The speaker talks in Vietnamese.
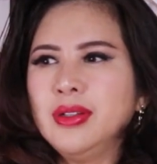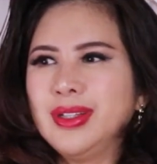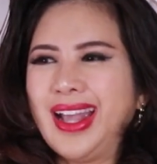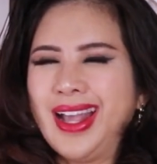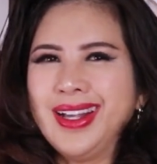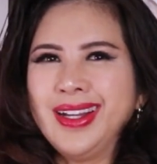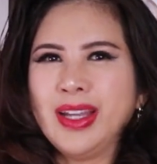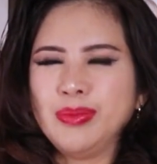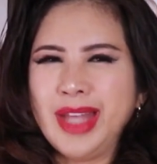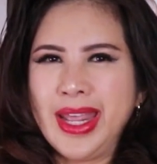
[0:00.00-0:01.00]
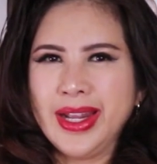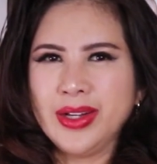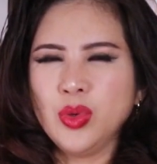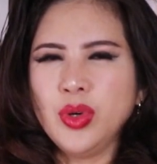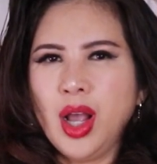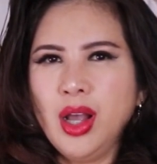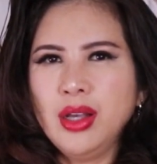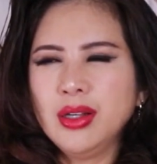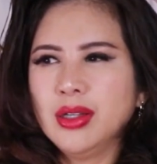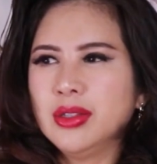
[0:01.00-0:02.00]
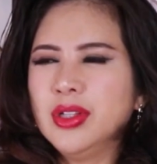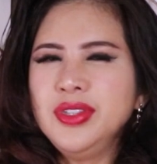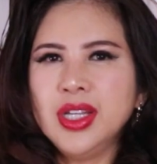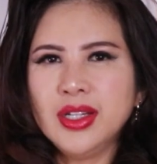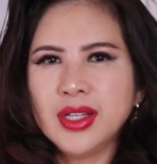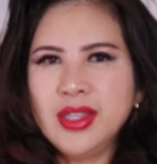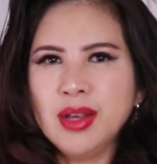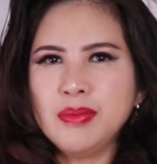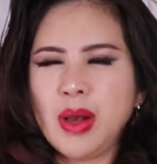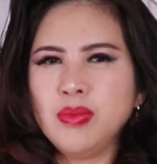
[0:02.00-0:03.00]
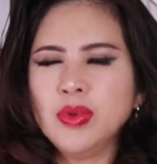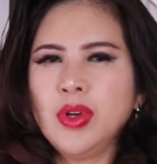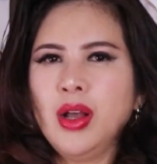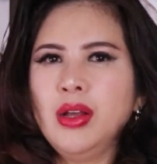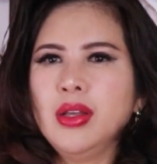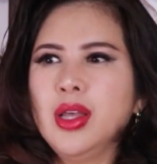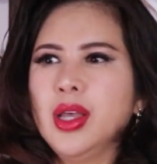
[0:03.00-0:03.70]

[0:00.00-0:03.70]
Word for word: tất cả các lồng đèn của nó nó nhìn cái giấc mộng của nó